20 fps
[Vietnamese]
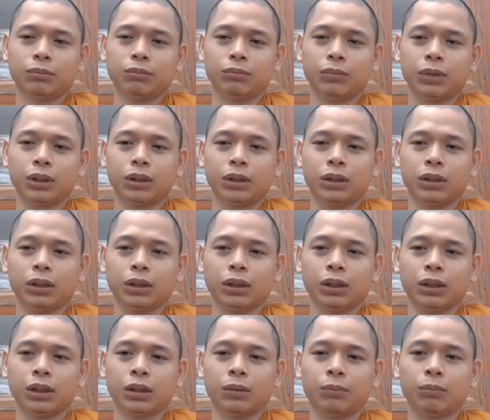mình
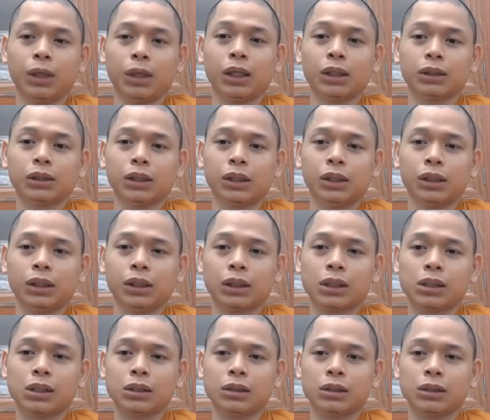à, bớt đi
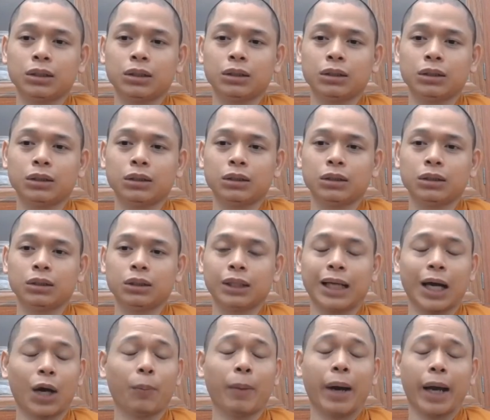cái sự
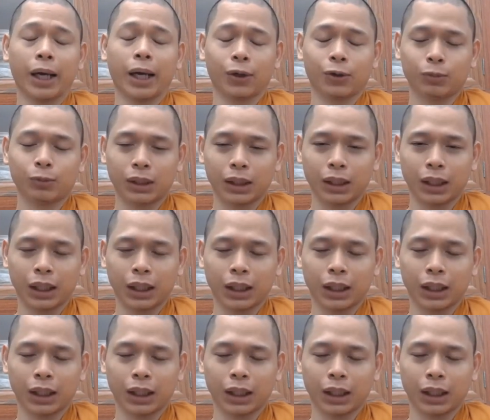ngạo mạn của mình